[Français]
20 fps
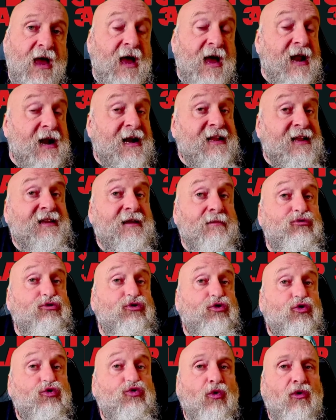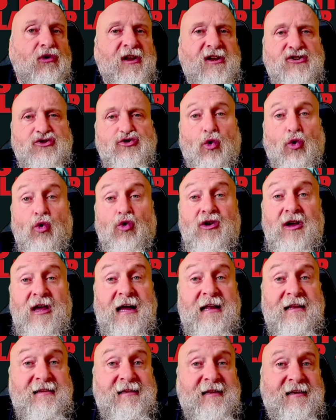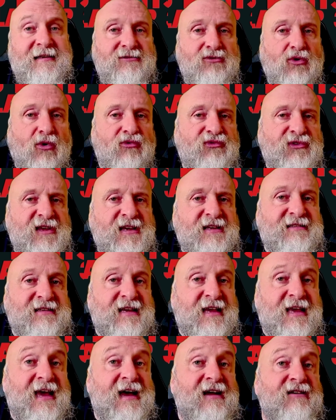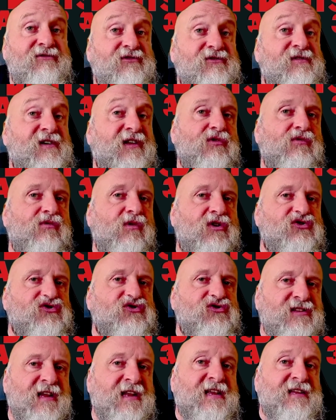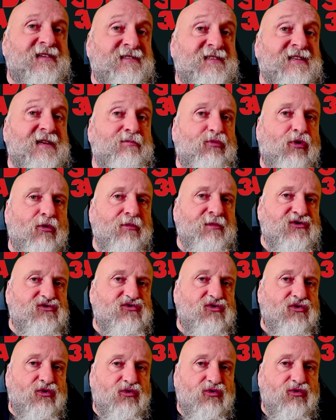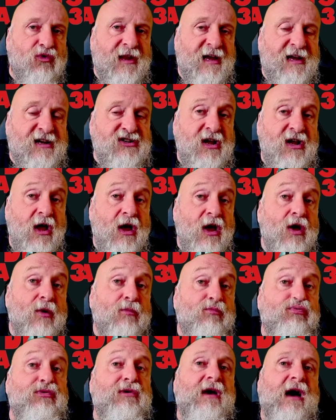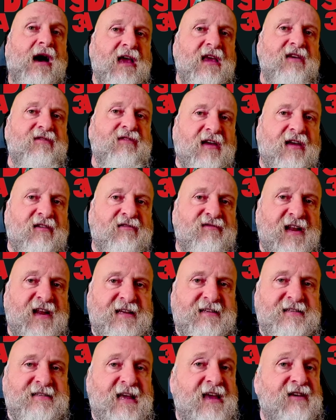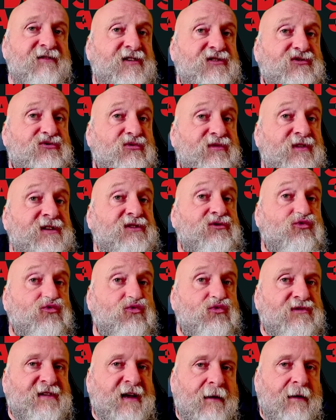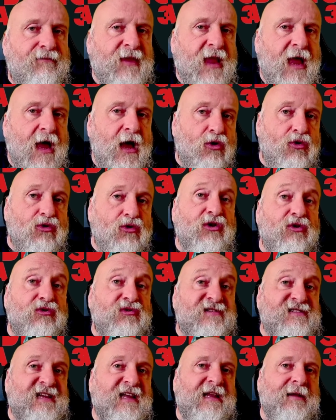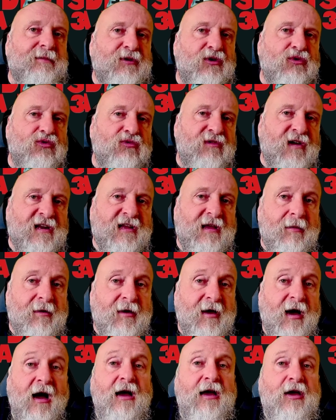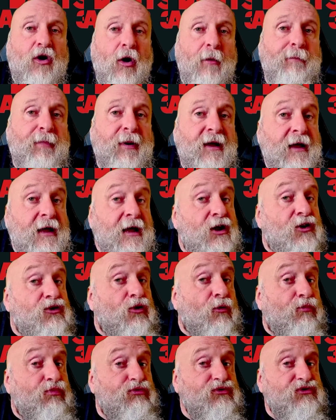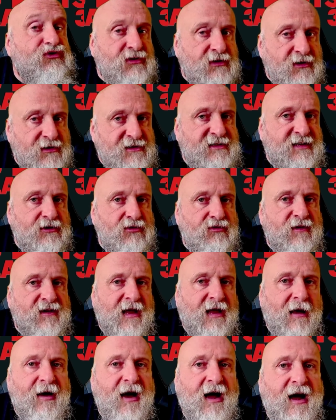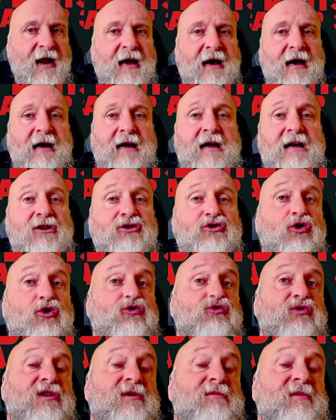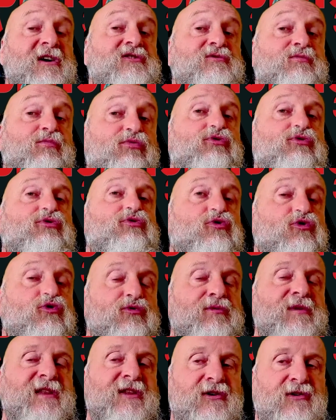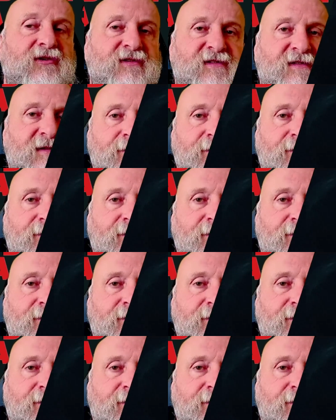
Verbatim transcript: Les débuts de tournage seront catastrophiques et Alves va devoir jeter les six premiers jours de tournage, puis arrive à Reflex et va sauver tout ça. Le temps de s'adapter aux nouvelles caméras et hop, de plus, ces nouvelles caméras-là donnent une image plus lumineuse.